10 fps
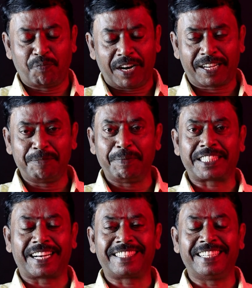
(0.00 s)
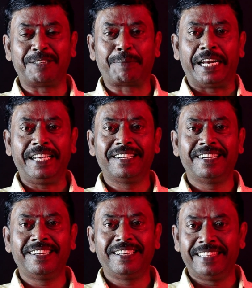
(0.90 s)
வணக்கம் மேசராசி நண்பர்களே
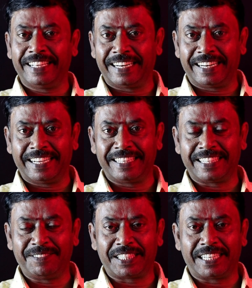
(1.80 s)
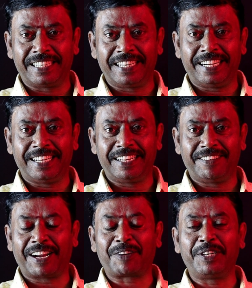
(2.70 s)
இந்த இரண்டாயிரத்தி இருபத்தி ரெண்டில்
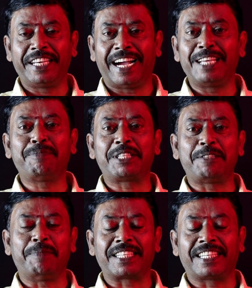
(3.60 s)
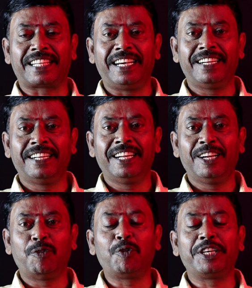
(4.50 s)
வரக்கூடிய ஐப்பசி மாதத்தில்
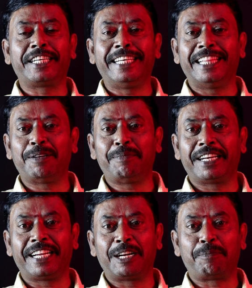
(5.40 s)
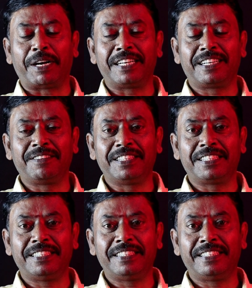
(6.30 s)
உங்களுக்கு எந்த மாதிரியான பலன்கள்
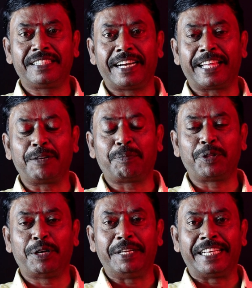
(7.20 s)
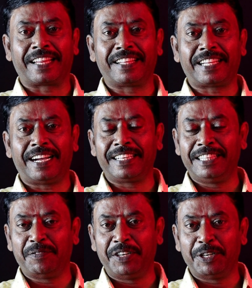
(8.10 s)
வந்து கிடைக்க போகுது அப்படிங்கிறத தான்
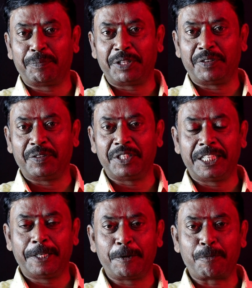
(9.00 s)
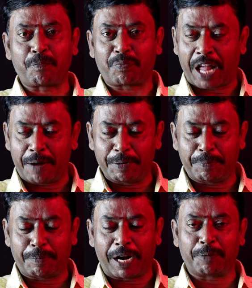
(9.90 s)
இந்த வீடியோ பதிவில் வந்து நாம்
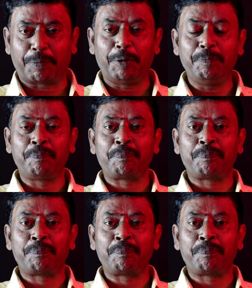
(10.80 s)
இப்போ பார்க்க போகிறோம்